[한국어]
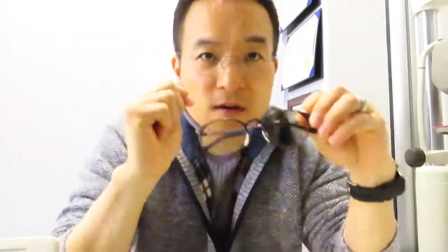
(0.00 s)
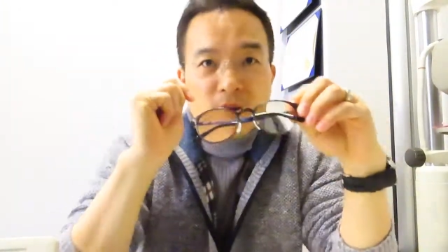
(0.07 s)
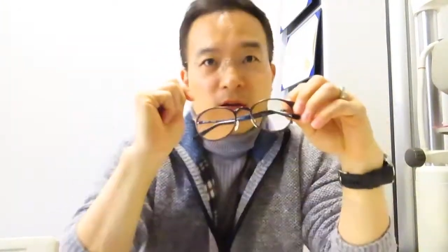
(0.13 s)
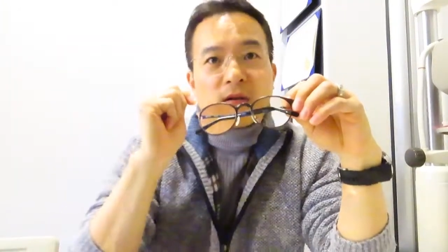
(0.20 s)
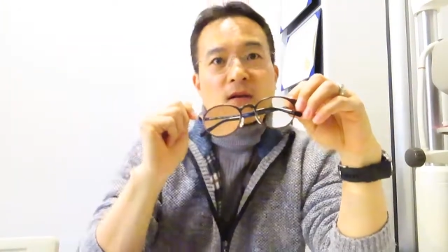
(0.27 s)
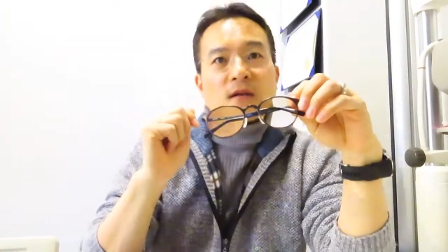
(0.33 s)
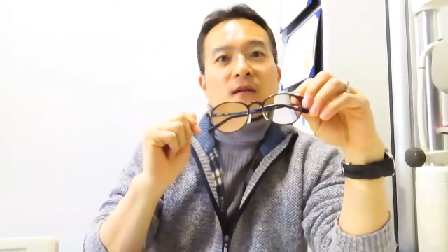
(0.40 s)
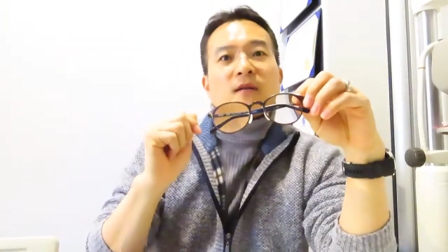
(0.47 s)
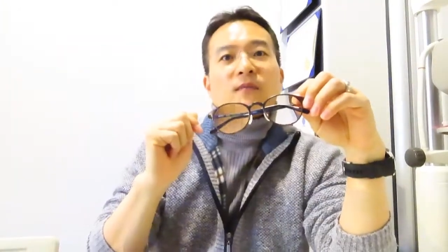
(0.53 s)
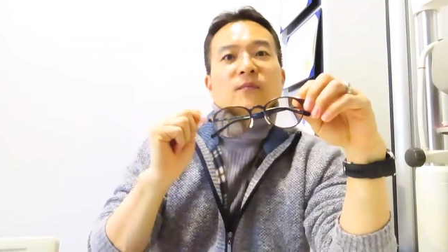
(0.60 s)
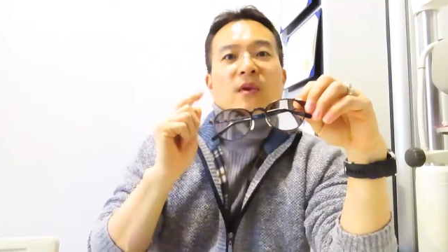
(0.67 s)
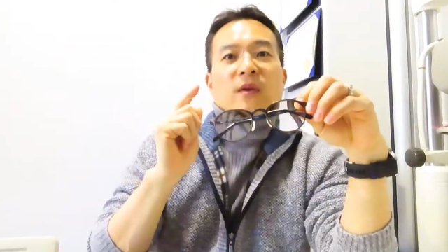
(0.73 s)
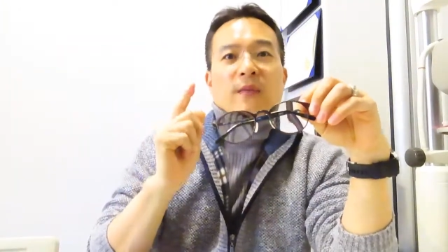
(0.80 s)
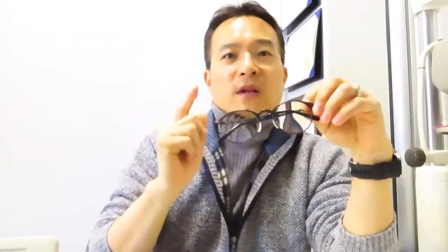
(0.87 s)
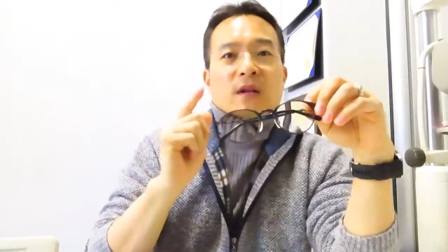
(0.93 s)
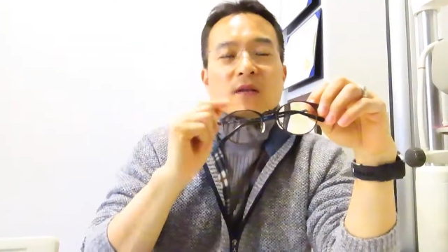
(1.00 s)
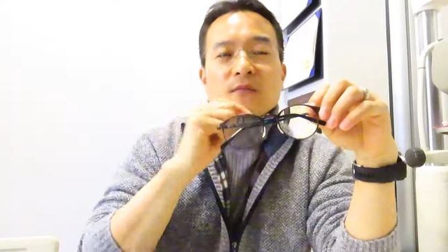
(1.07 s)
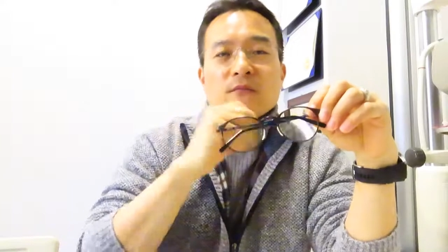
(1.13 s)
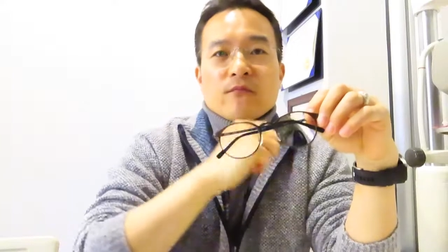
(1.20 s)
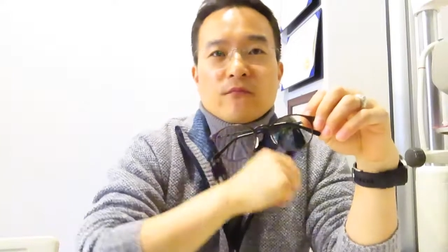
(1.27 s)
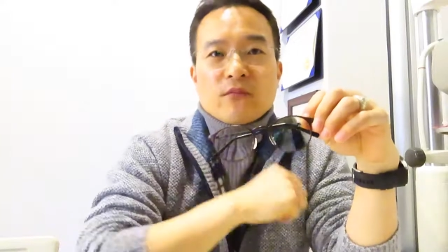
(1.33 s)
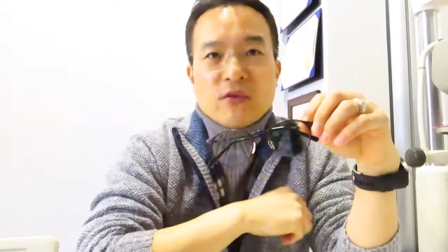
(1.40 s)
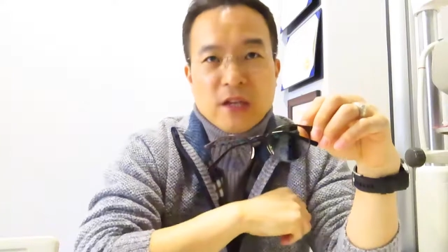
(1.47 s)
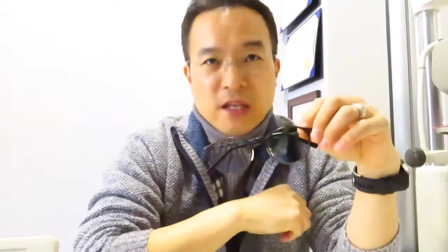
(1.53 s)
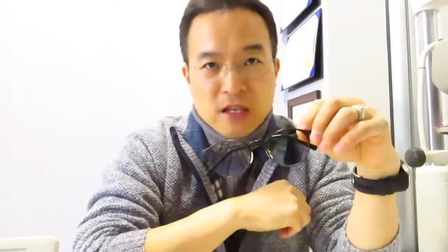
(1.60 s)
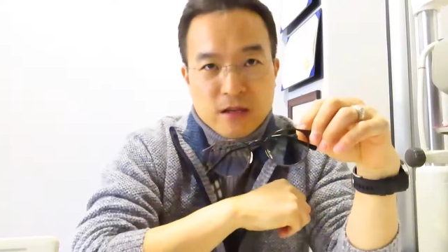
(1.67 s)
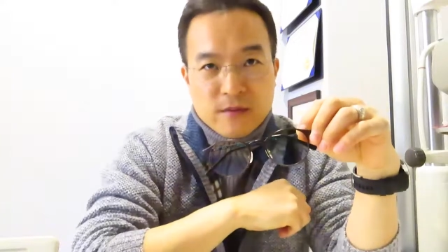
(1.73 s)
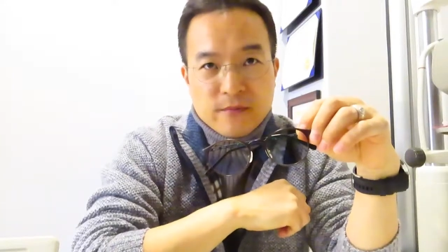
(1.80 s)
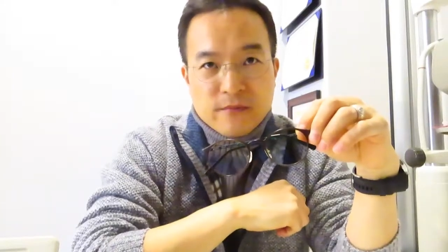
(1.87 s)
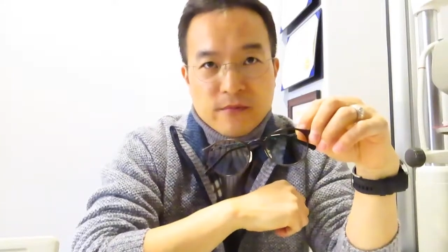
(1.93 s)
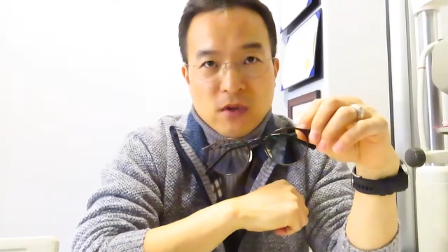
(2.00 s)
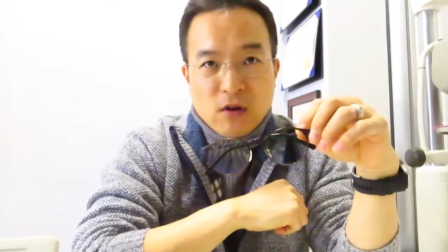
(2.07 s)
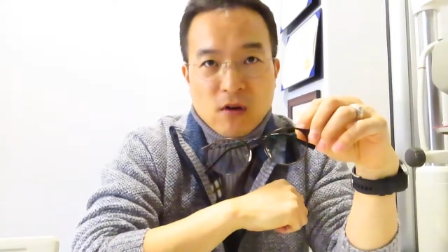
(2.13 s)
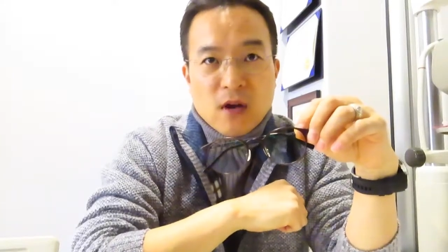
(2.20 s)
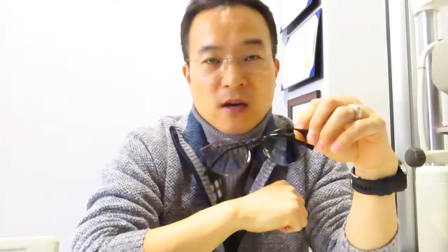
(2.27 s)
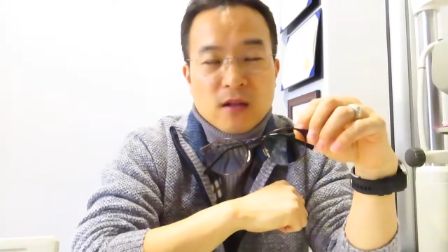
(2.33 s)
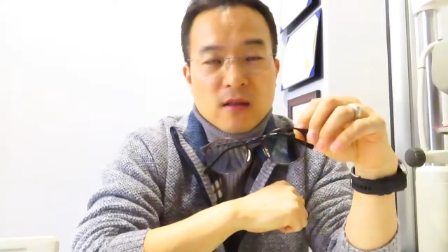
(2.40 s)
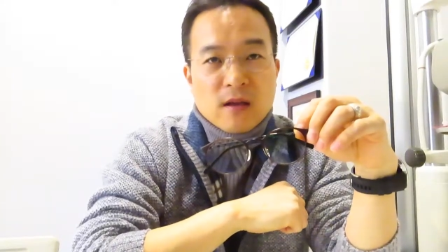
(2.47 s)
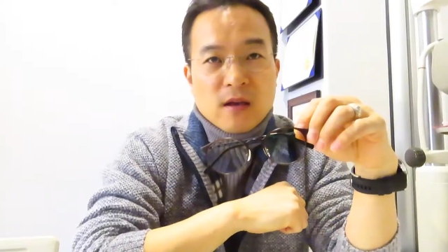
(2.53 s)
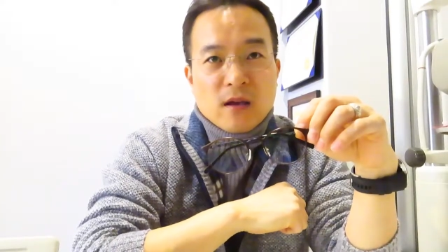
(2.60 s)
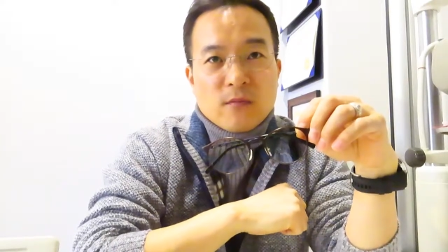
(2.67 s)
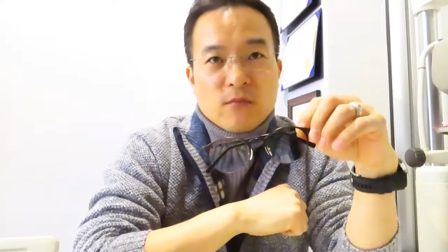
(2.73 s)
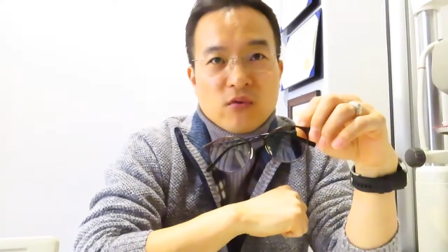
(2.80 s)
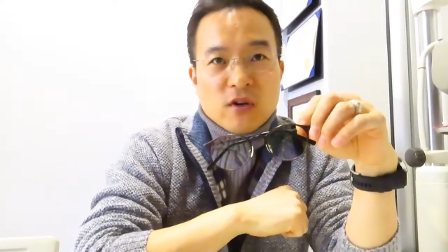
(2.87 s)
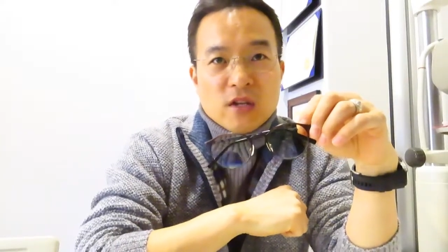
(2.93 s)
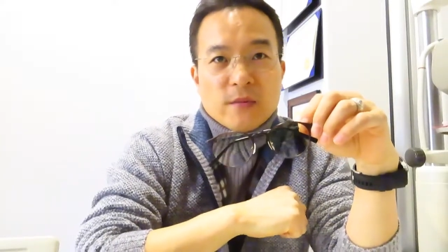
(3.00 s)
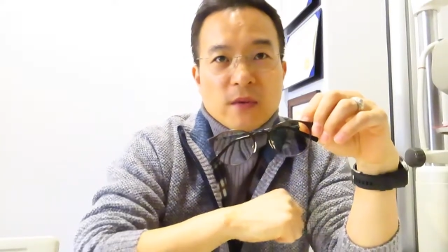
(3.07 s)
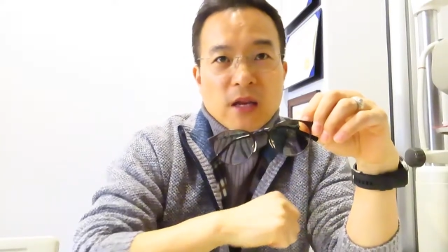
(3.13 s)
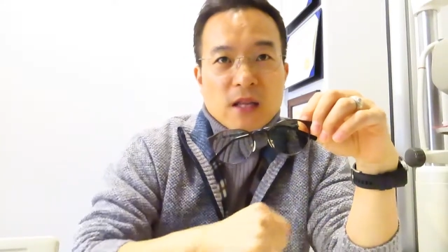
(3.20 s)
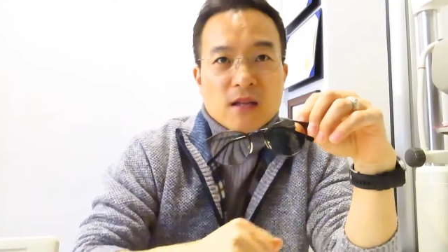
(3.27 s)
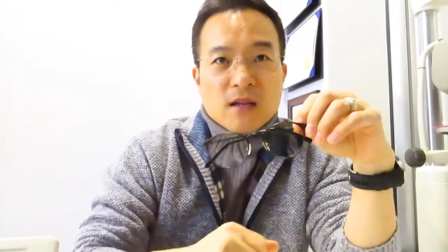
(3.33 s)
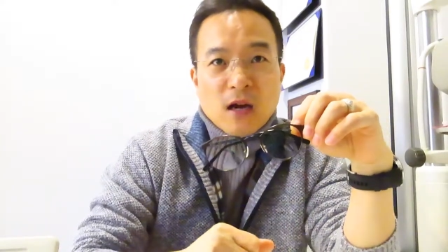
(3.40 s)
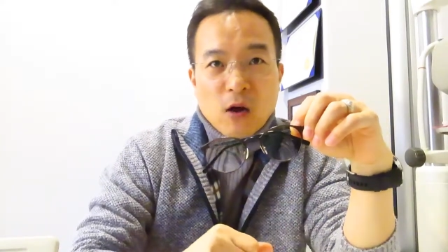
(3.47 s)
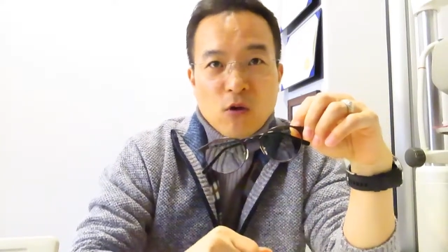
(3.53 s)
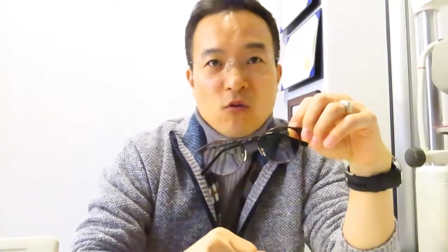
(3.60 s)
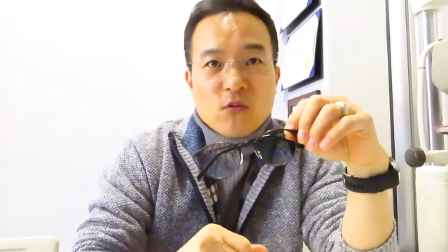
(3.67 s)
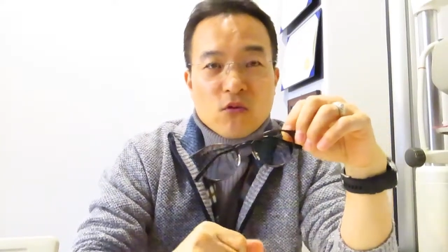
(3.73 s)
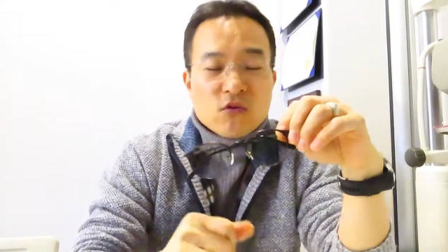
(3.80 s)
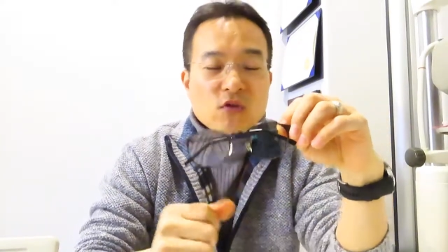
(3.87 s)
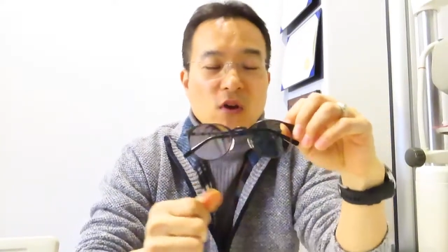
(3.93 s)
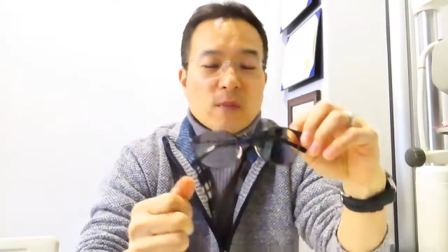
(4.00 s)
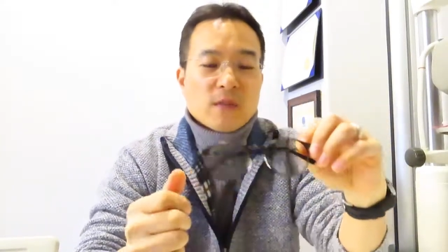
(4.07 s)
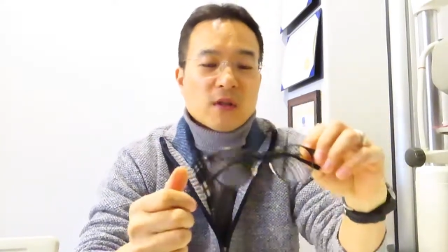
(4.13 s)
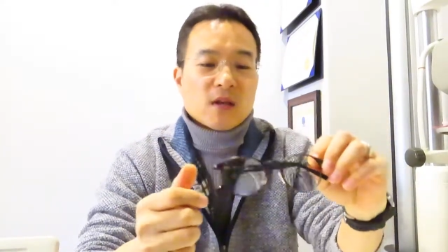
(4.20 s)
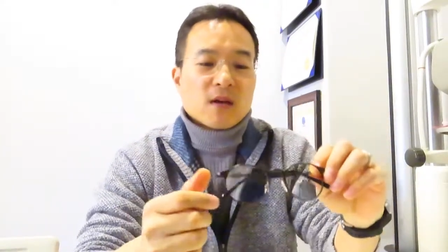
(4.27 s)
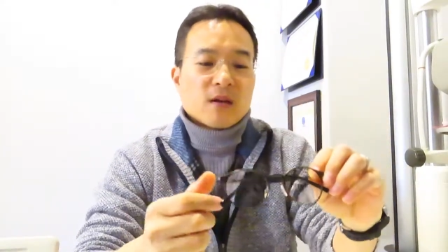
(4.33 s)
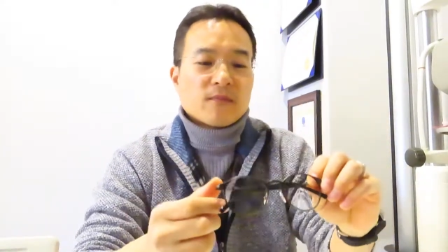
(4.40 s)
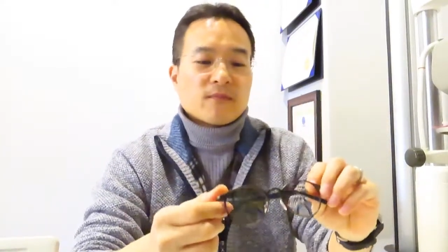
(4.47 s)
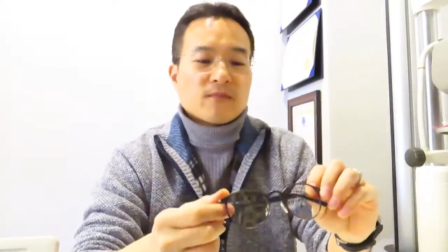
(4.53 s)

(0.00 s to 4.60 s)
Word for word: 그 비밀은 프리즘 역할인데 프리즘 렌즈라고 부르기도 합니다.